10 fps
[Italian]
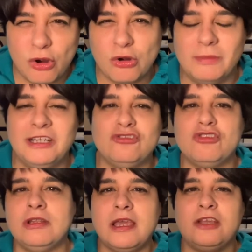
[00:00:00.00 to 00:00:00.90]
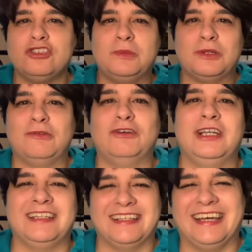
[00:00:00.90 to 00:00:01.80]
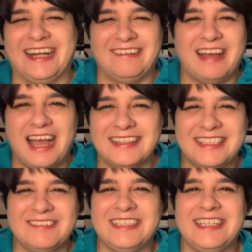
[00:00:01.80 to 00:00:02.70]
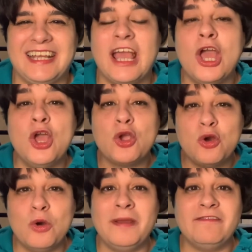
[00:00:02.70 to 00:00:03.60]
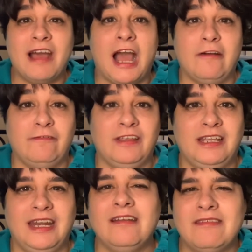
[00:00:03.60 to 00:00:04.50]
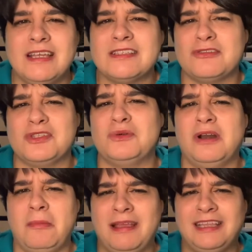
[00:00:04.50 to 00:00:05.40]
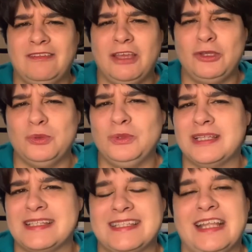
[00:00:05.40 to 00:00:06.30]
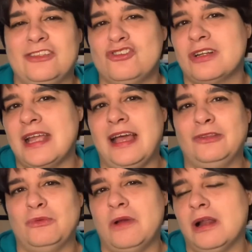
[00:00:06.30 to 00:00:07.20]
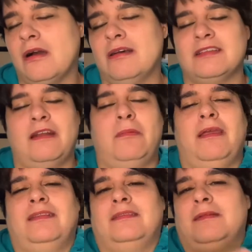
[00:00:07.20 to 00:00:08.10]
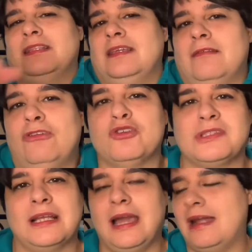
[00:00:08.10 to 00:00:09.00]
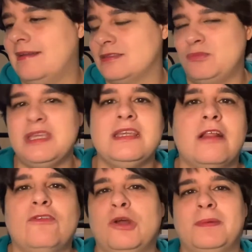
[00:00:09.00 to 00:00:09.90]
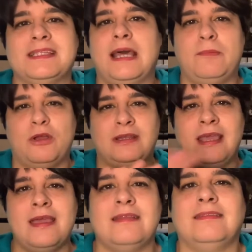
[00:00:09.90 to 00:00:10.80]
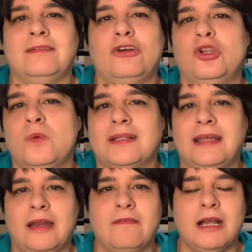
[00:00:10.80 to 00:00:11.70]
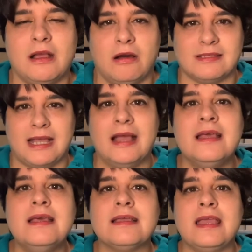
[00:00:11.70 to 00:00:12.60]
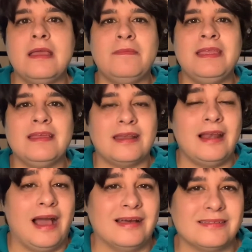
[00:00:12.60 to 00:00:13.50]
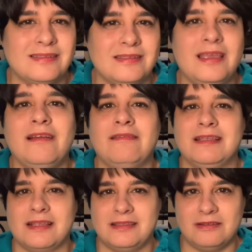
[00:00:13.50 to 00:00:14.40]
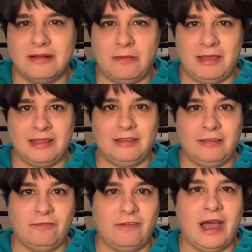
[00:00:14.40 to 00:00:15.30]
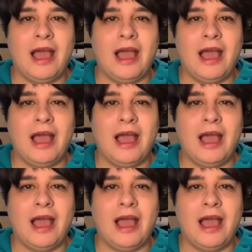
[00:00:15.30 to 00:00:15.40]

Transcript: Come le ciliegie, perché volete andare avanti a vedere come va a finire questo, sicuramente vi aiuta se state cercando un qualcosa veramente per dire voglio staccare la spina, voglio pensare più a niente, voglio guardare qualcosa che mi rilassi e questa sicuramente fa